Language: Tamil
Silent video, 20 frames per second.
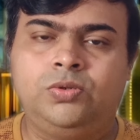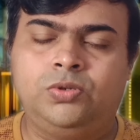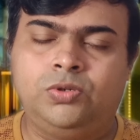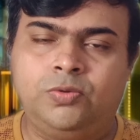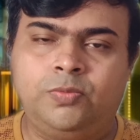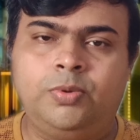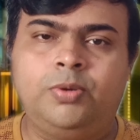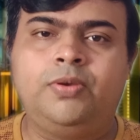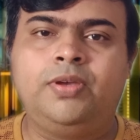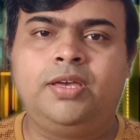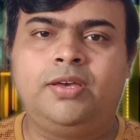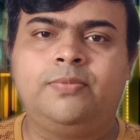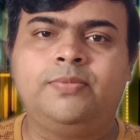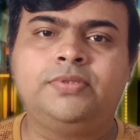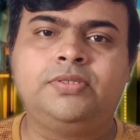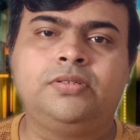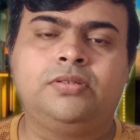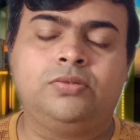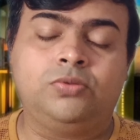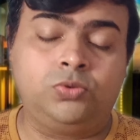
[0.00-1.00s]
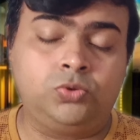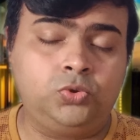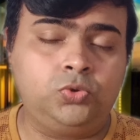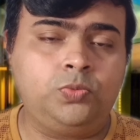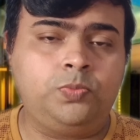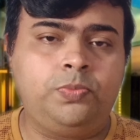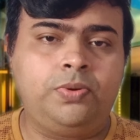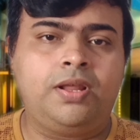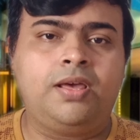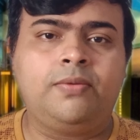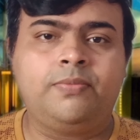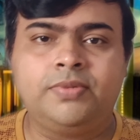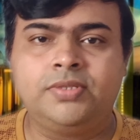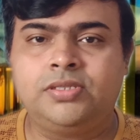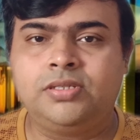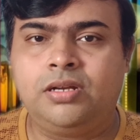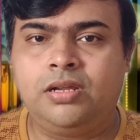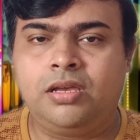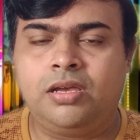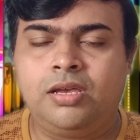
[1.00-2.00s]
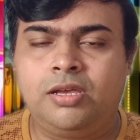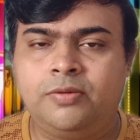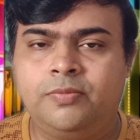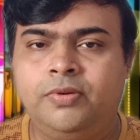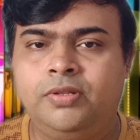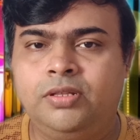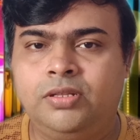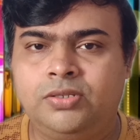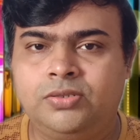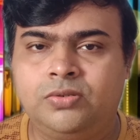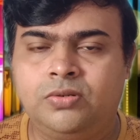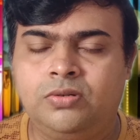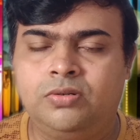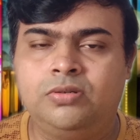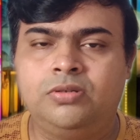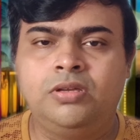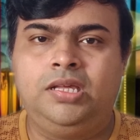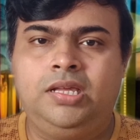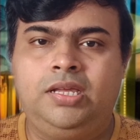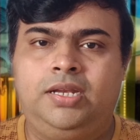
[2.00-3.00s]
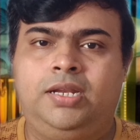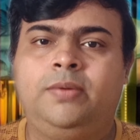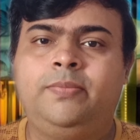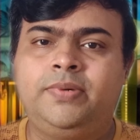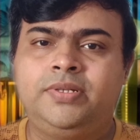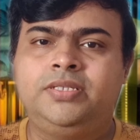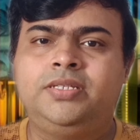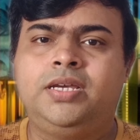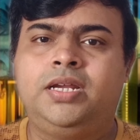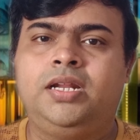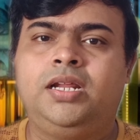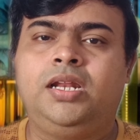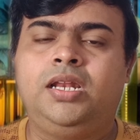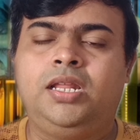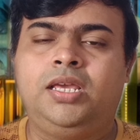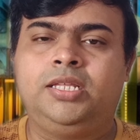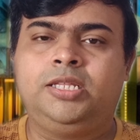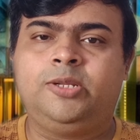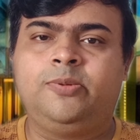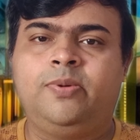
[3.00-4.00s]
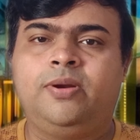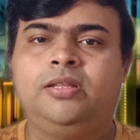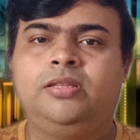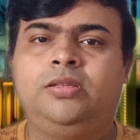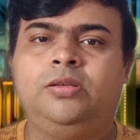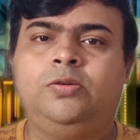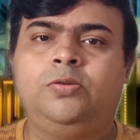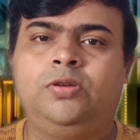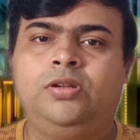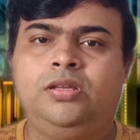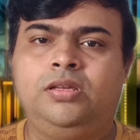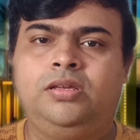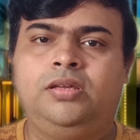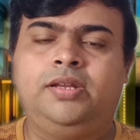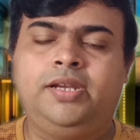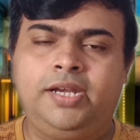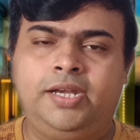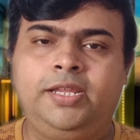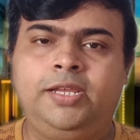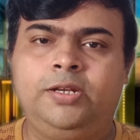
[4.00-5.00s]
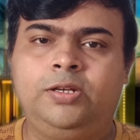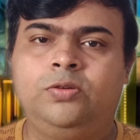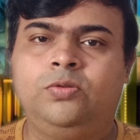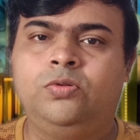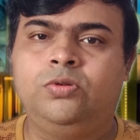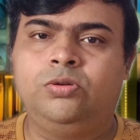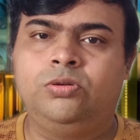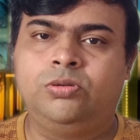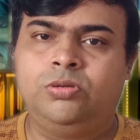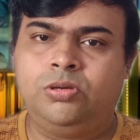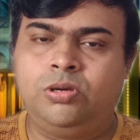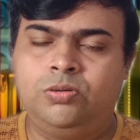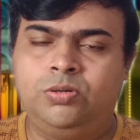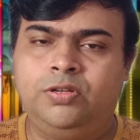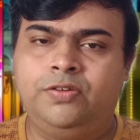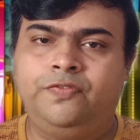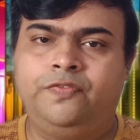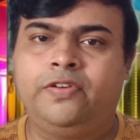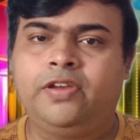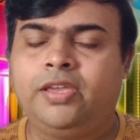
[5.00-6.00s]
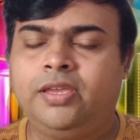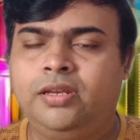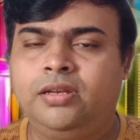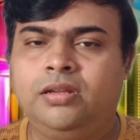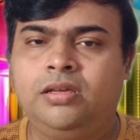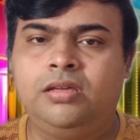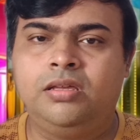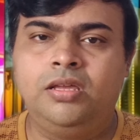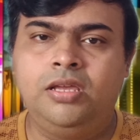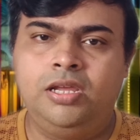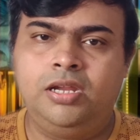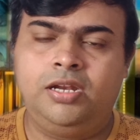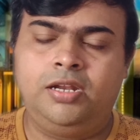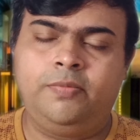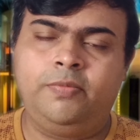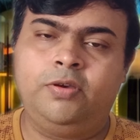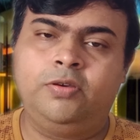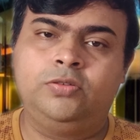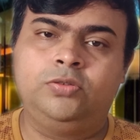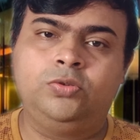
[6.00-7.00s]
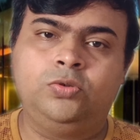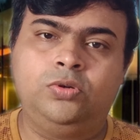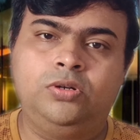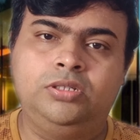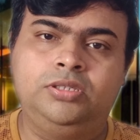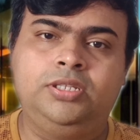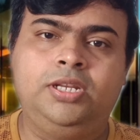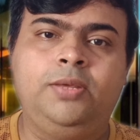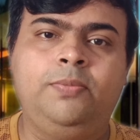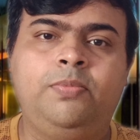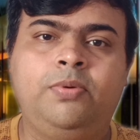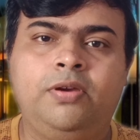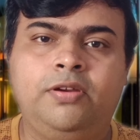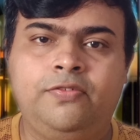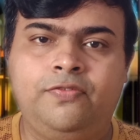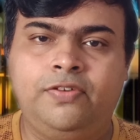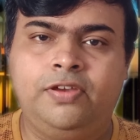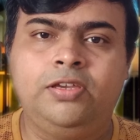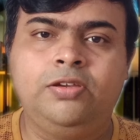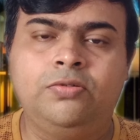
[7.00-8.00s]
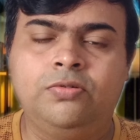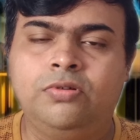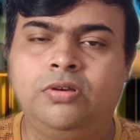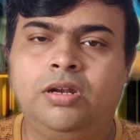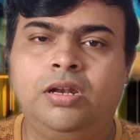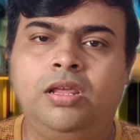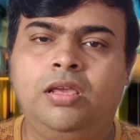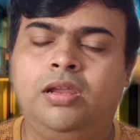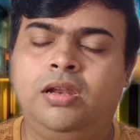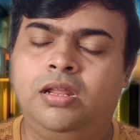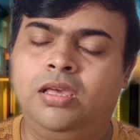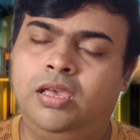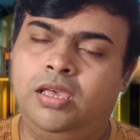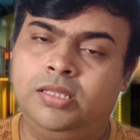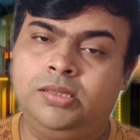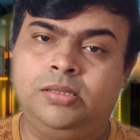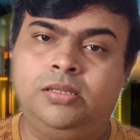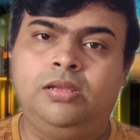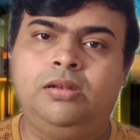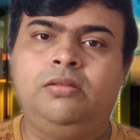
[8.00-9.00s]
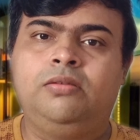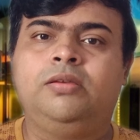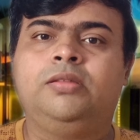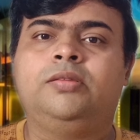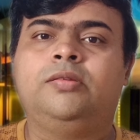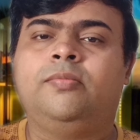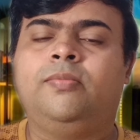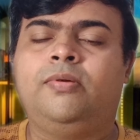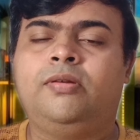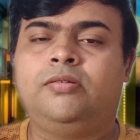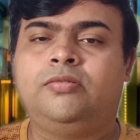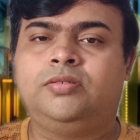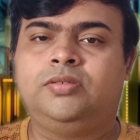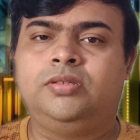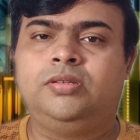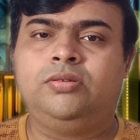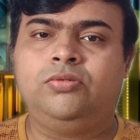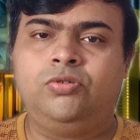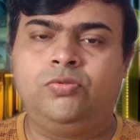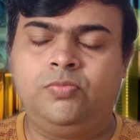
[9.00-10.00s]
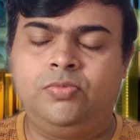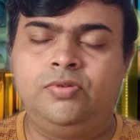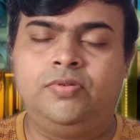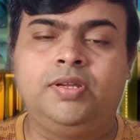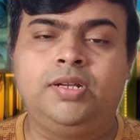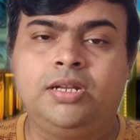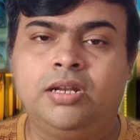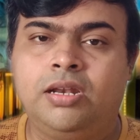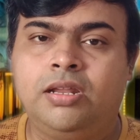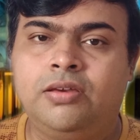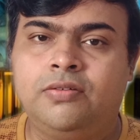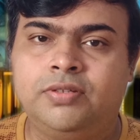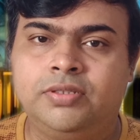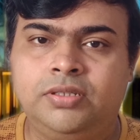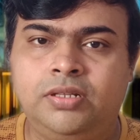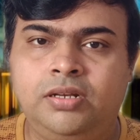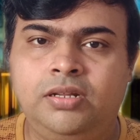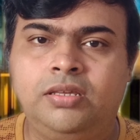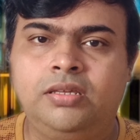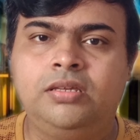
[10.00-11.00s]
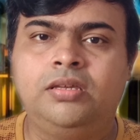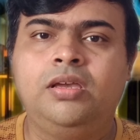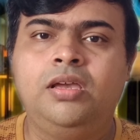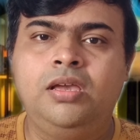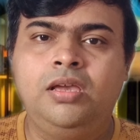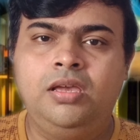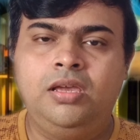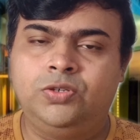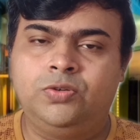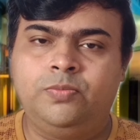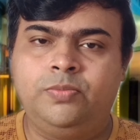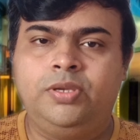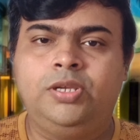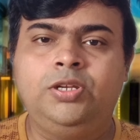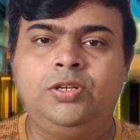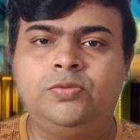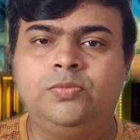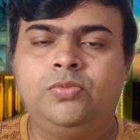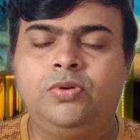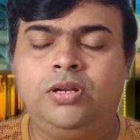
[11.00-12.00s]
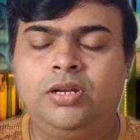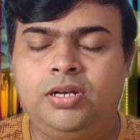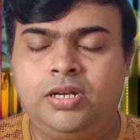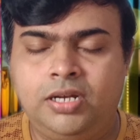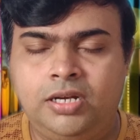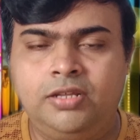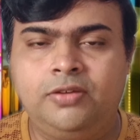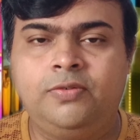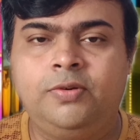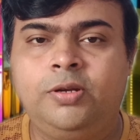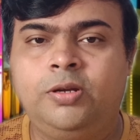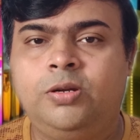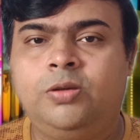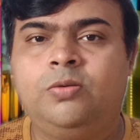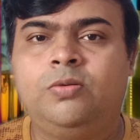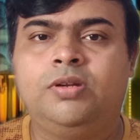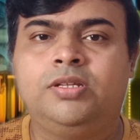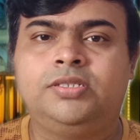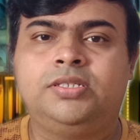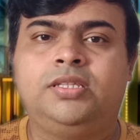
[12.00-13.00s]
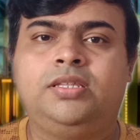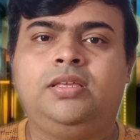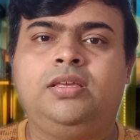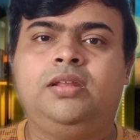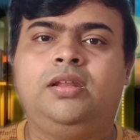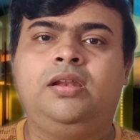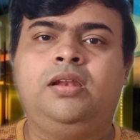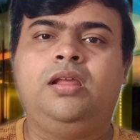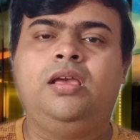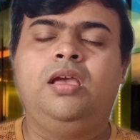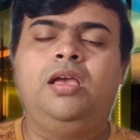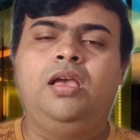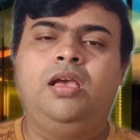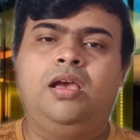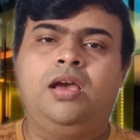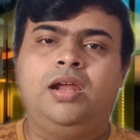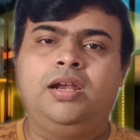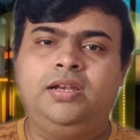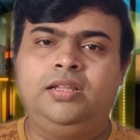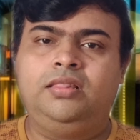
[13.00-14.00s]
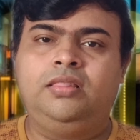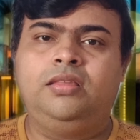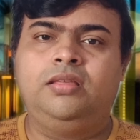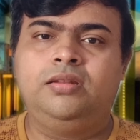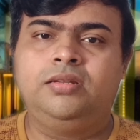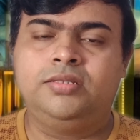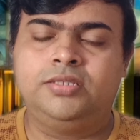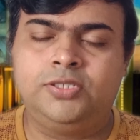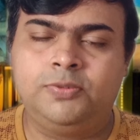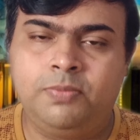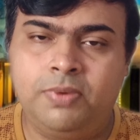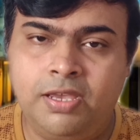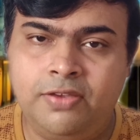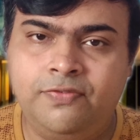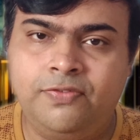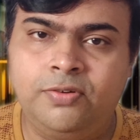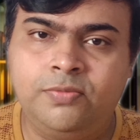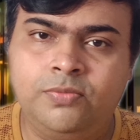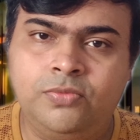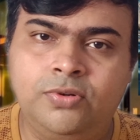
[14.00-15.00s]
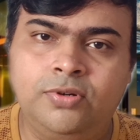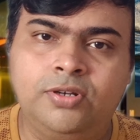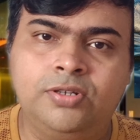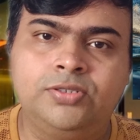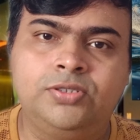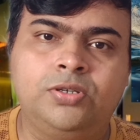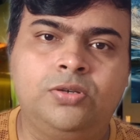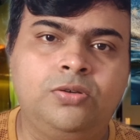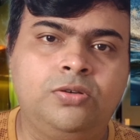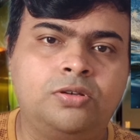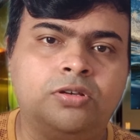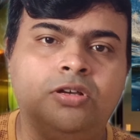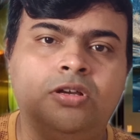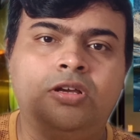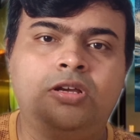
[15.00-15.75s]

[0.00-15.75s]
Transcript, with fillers: ரொம்பவே அமைச்சு சூப்பராக அமைச்சிருக்காங்க அப்படின்னு தான் சொன்னோம் நம்ம சேனலில் இந்த படத்துக்கு ஒரு ரேட்டிங்னு கொடுக்கணும் அவுட் ஆஃப் ஃபைவ்னா நம்ம வந்து ஒரு த்ரீ பாயிண்ட் ஃபைவ் கொடுக்கலாம் ஏன்னா அந்த அளவுக்கு இந்த படம் வந்து ரொம்பவே நல்லா வந்திருக்கு ஸோ மீண்டும் ஒரு நல்ல வீடியோட உங்களை சந்திக்கிறேன் அண்டில் தென் இட்ஸ் பாய் ஃப்ரம் முருகன் சகோ